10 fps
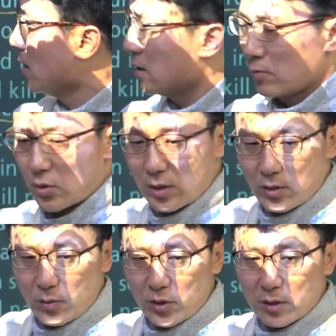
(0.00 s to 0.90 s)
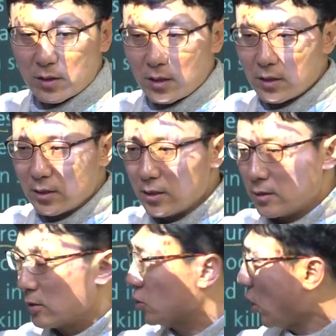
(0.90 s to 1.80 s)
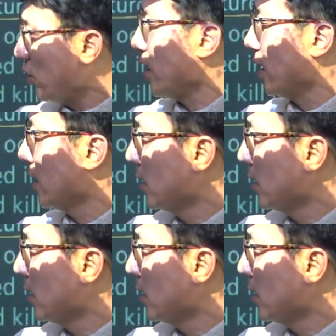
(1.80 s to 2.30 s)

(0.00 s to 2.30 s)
뭐라 그래 버리는 거, 처리,